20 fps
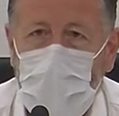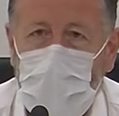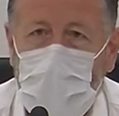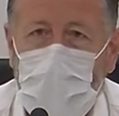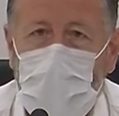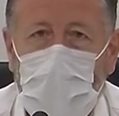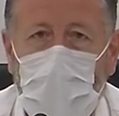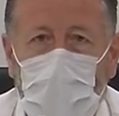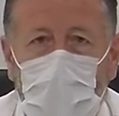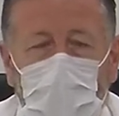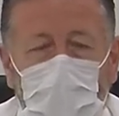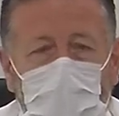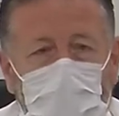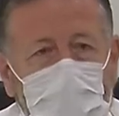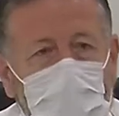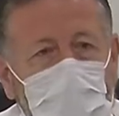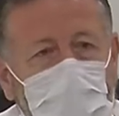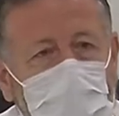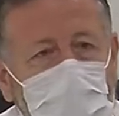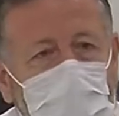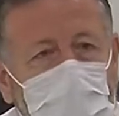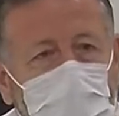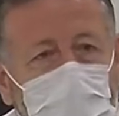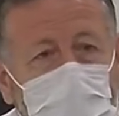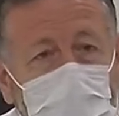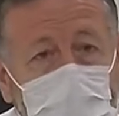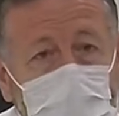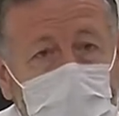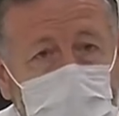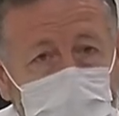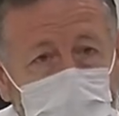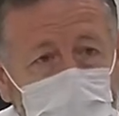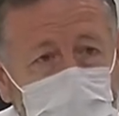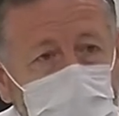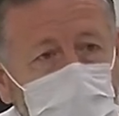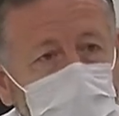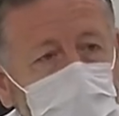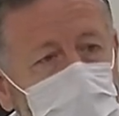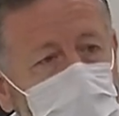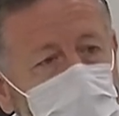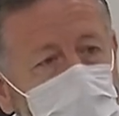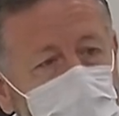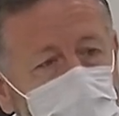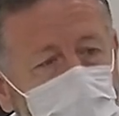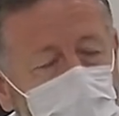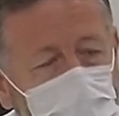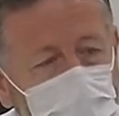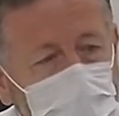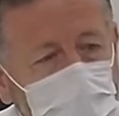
va a tener lugar en, el andén de la